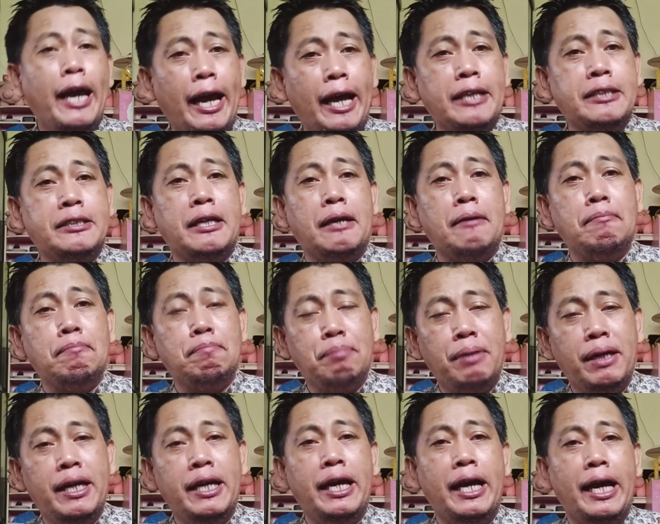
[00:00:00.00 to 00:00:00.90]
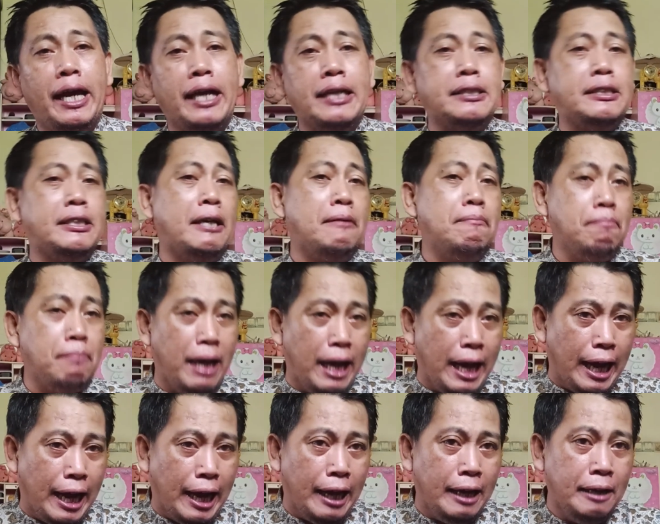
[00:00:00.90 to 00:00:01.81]
SMP
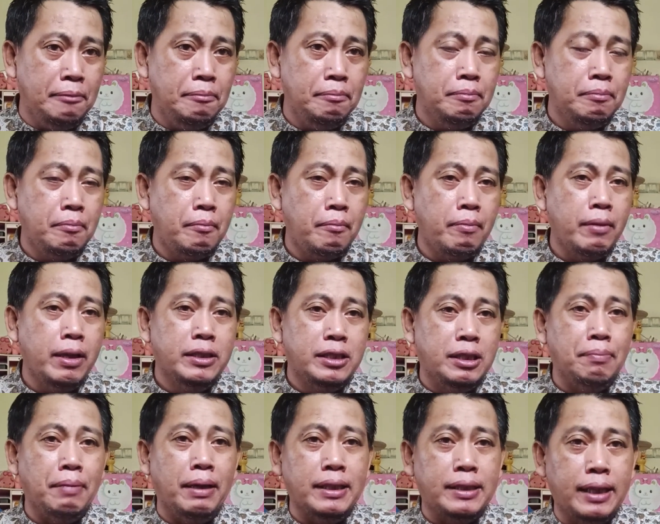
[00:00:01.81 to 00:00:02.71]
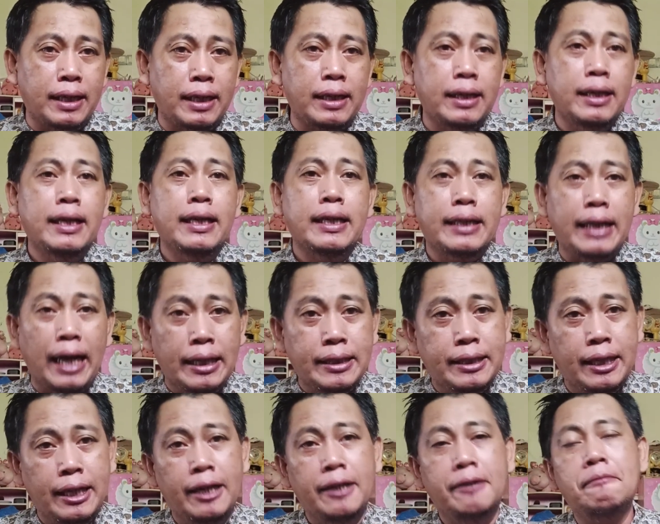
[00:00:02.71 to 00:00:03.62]
SMA semester
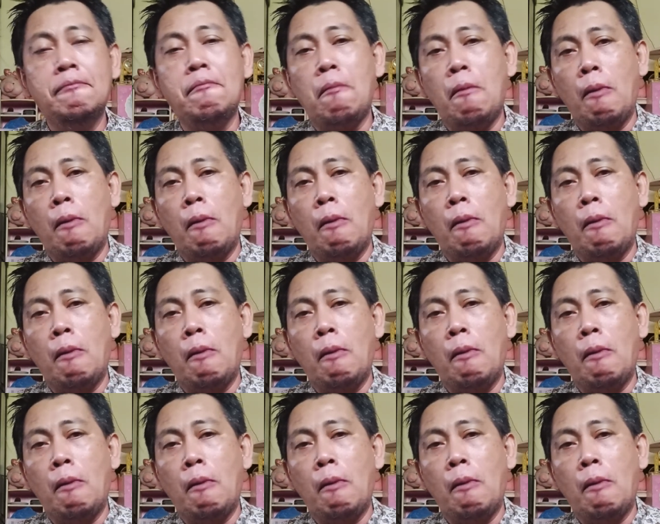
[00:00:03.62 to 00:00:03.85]
ganjil